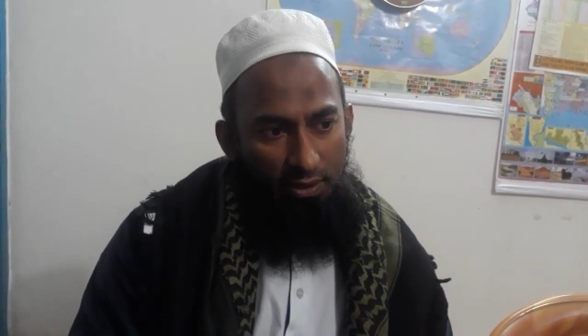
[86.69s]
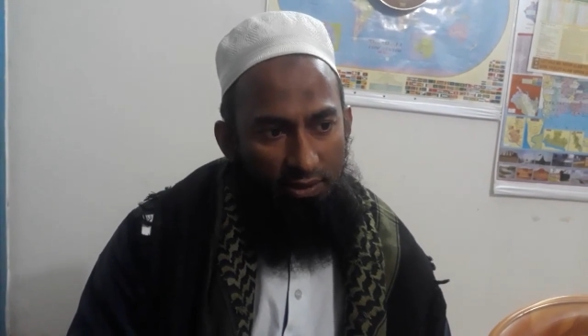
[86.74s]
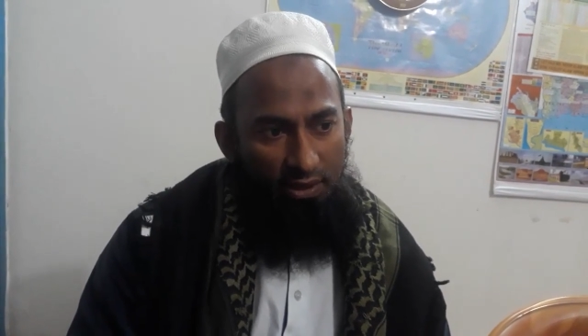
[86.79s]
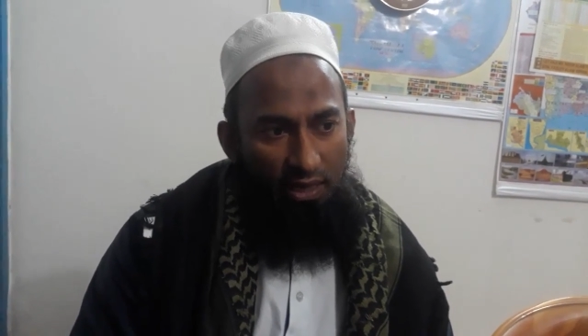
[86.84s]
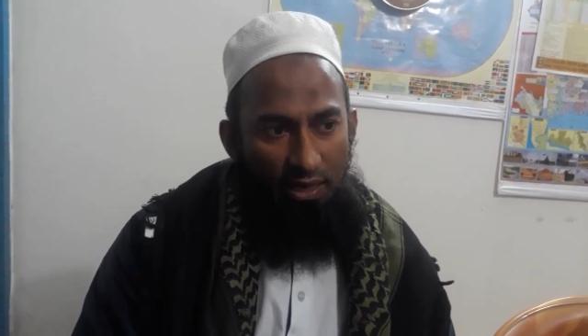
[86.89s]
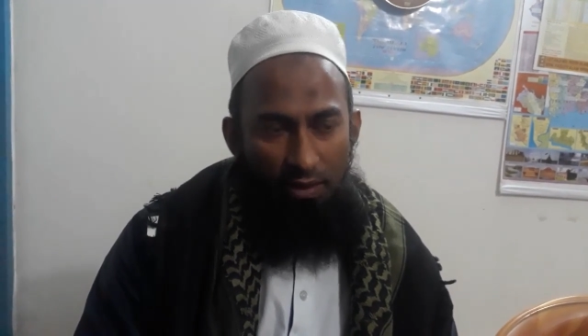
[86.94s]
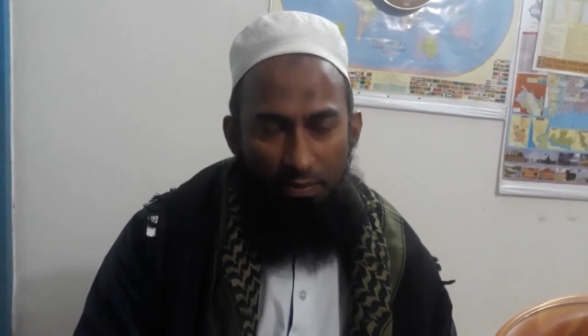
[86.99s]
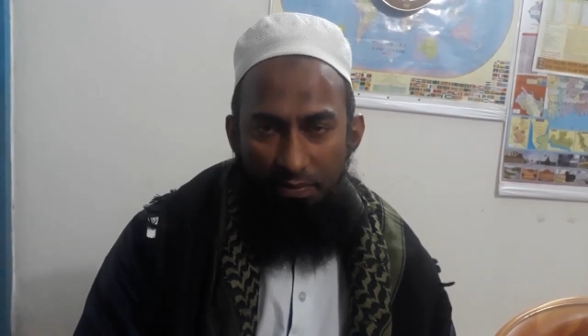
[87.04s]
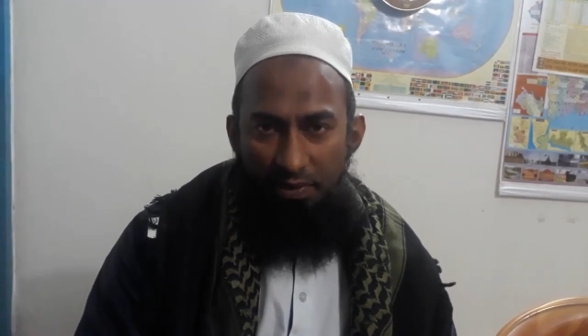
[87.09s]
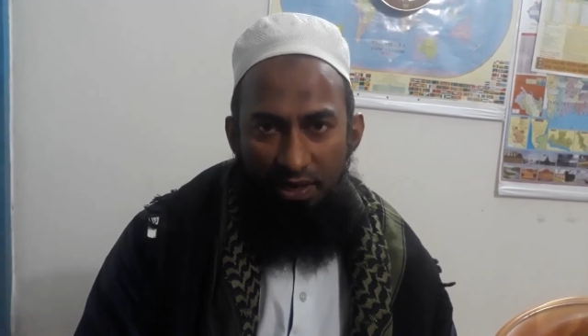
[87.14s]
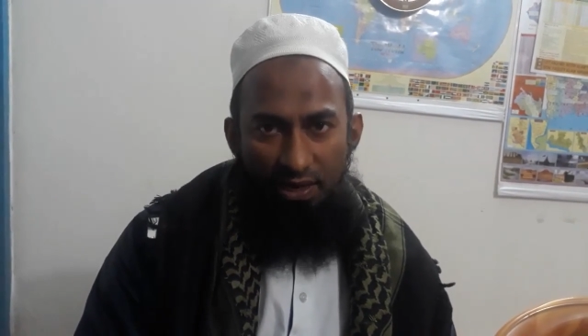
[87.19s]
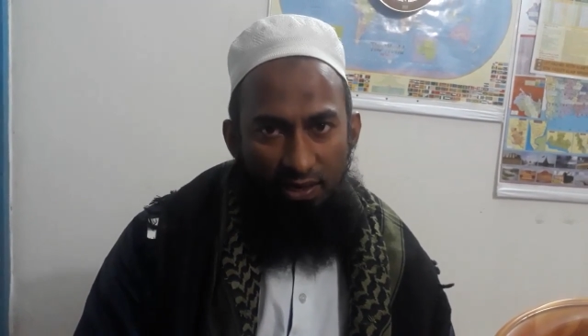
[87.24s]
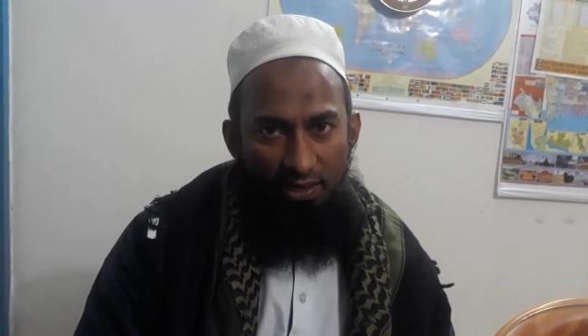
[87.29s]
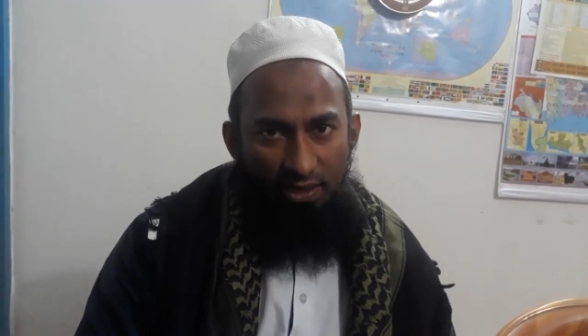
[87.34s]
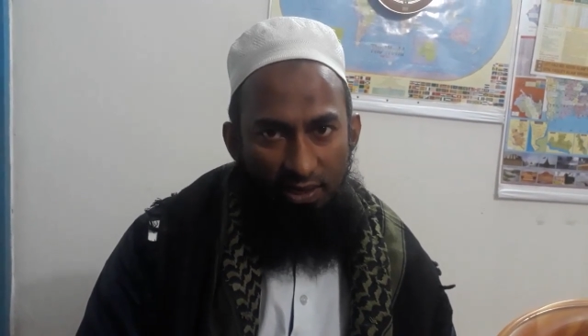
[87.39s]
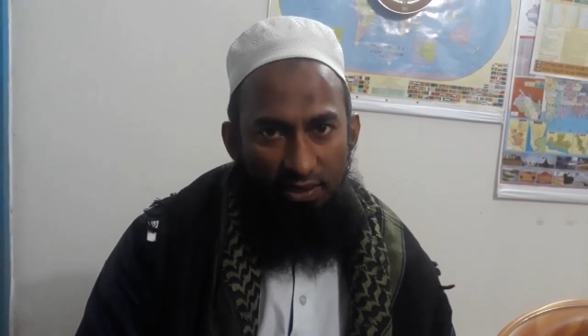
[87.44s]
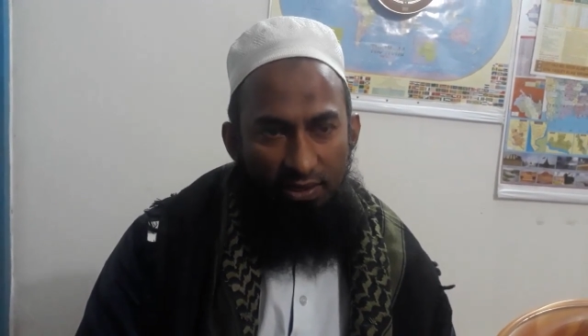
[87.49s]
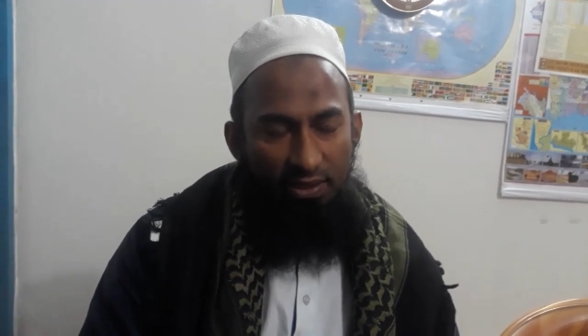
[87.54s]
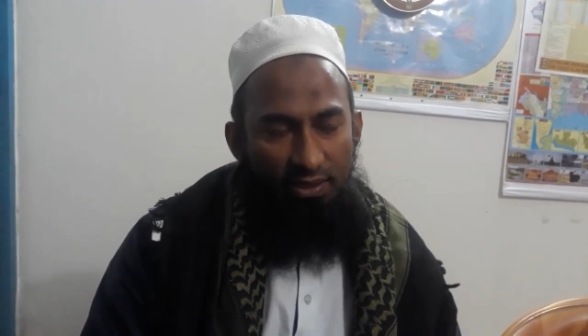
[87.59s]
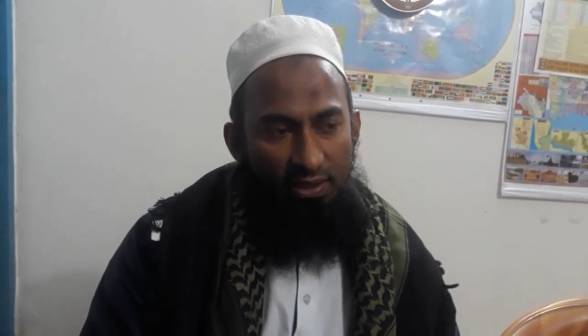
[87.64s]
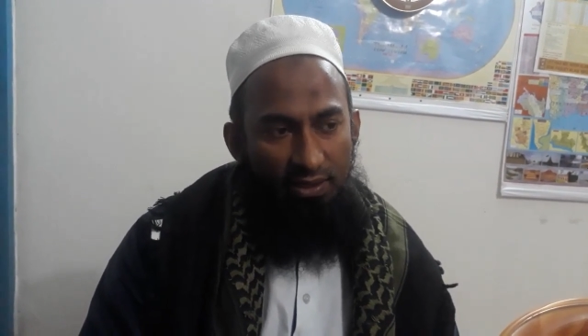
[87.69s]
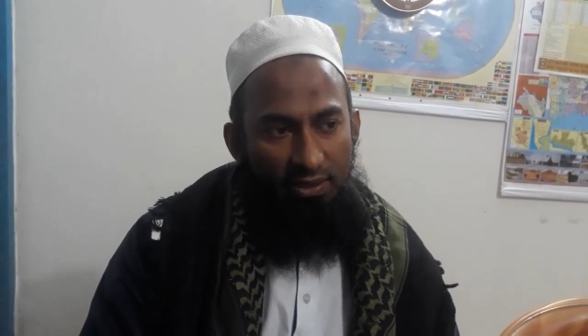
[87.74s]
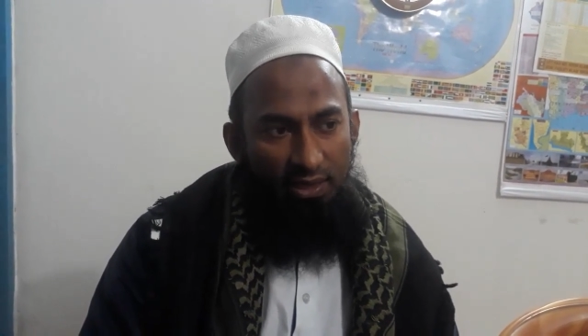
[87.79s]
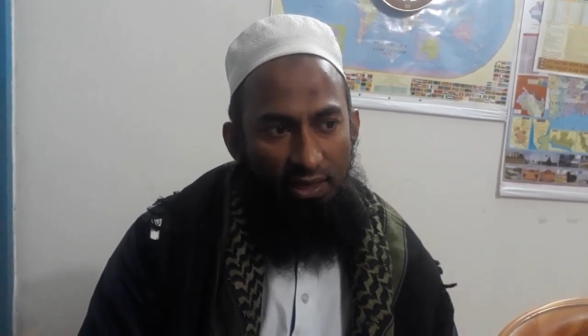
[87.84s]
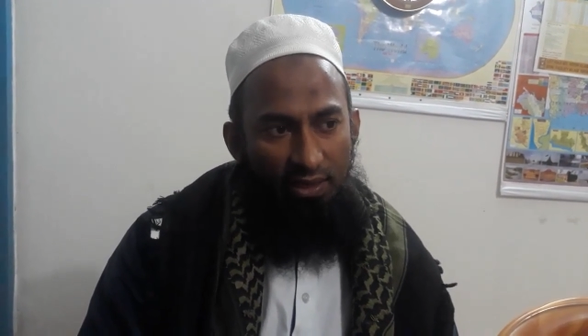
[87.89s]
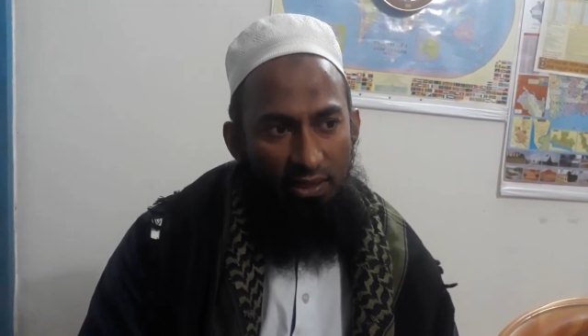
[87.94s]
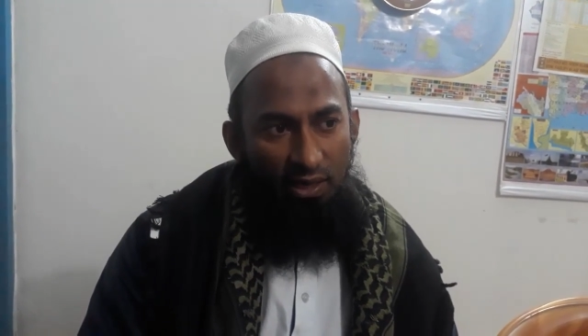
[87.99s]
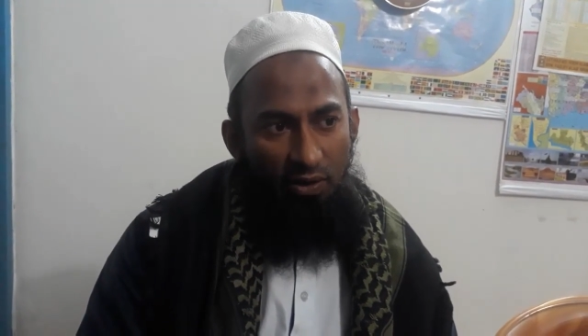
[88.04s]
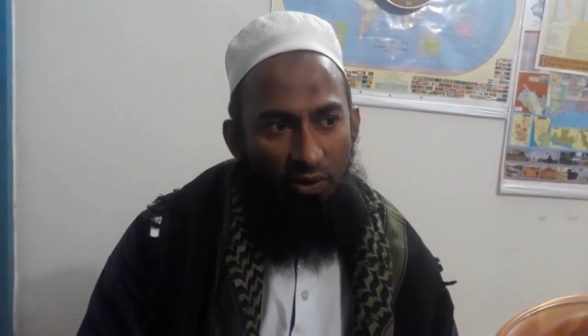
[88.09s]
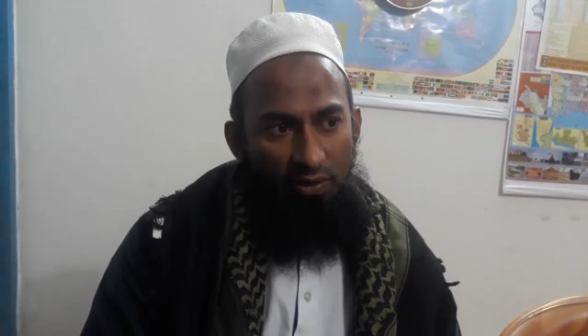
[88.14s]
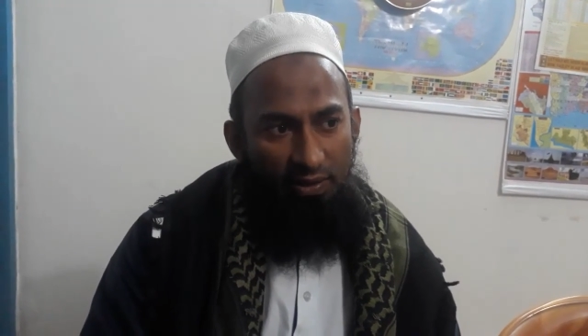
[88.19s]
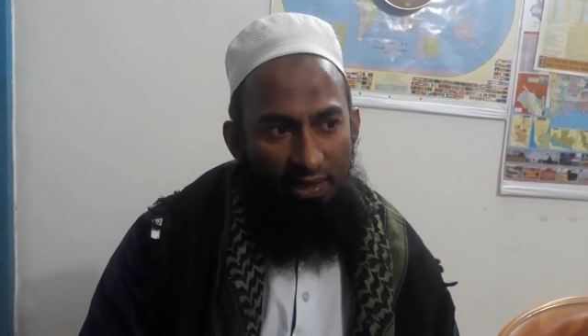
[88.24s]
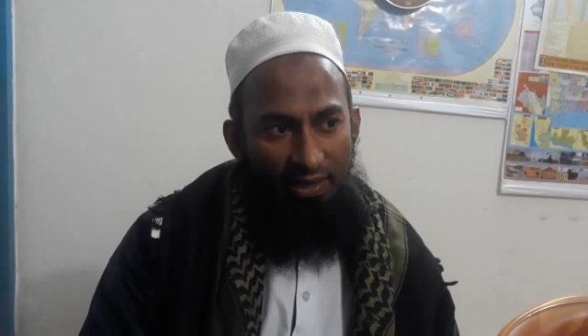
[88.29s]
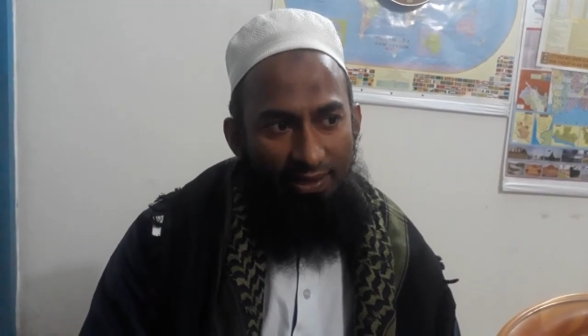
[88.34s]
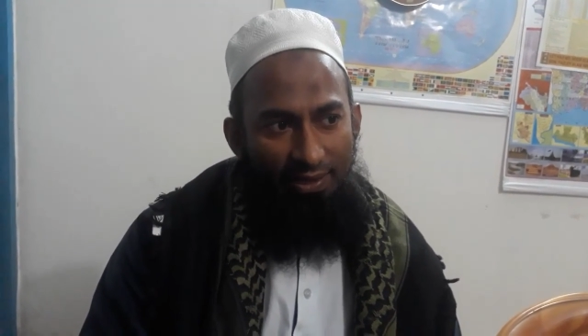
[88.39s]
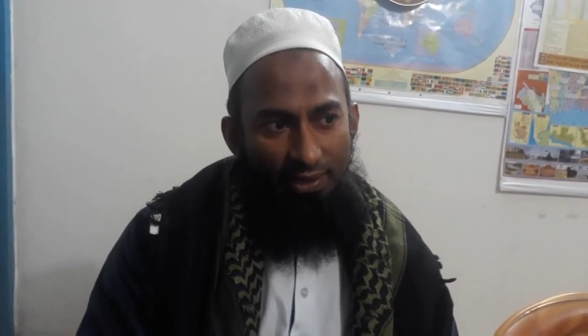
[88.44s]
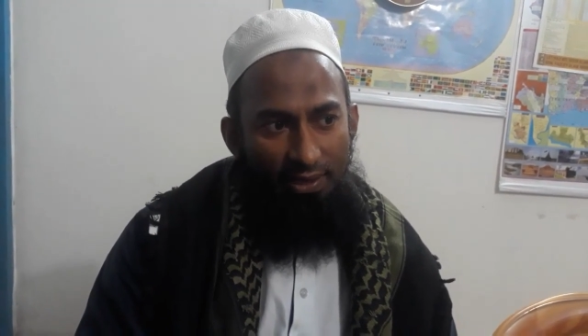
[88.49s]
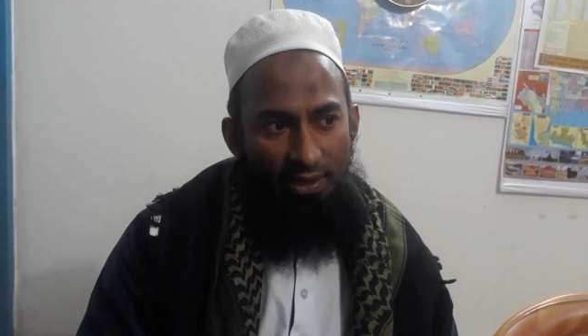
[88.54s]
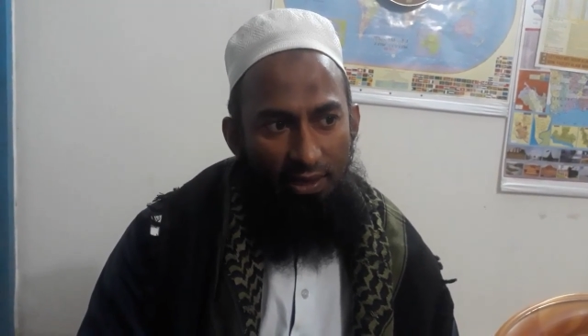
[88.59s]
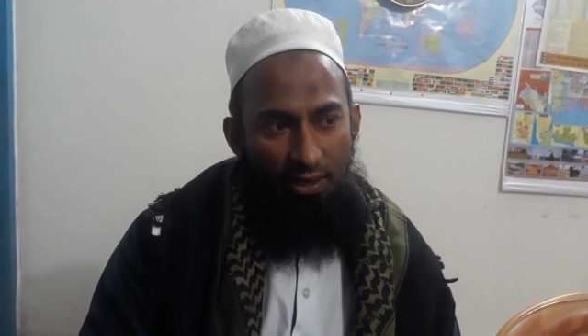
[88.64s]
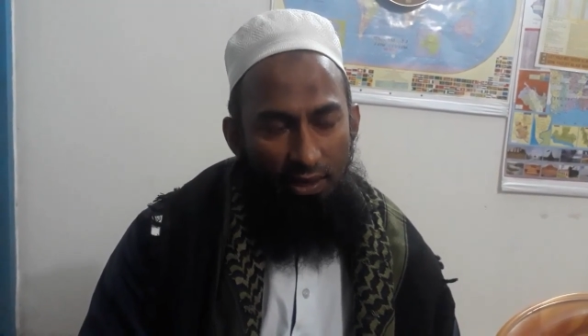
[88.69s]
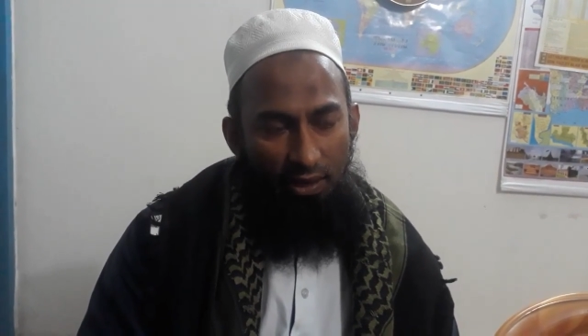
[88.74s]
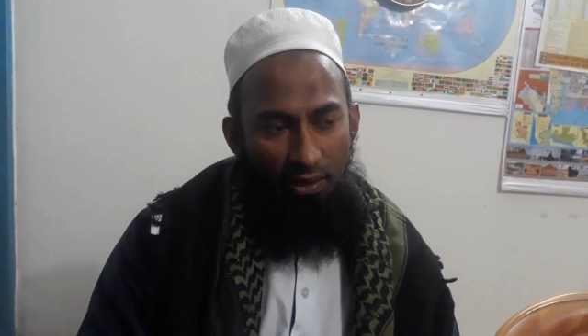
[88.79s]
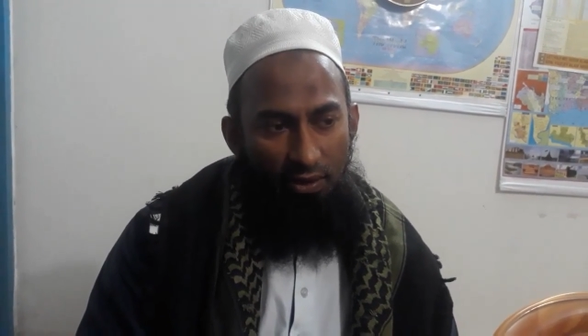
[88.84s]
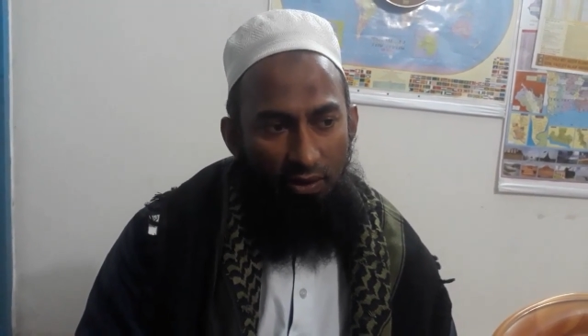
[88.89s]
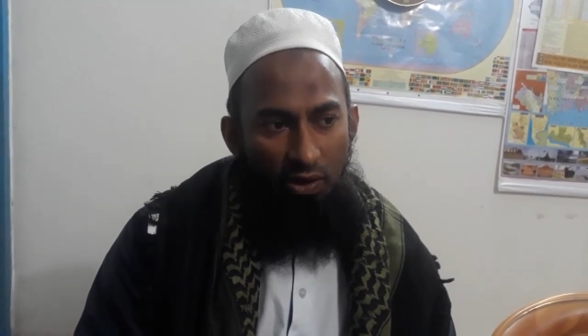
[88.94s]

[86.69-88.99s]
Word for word: যারা আমরা ইন্ডিয়া যেতে চাই তাহলে তাদেরকে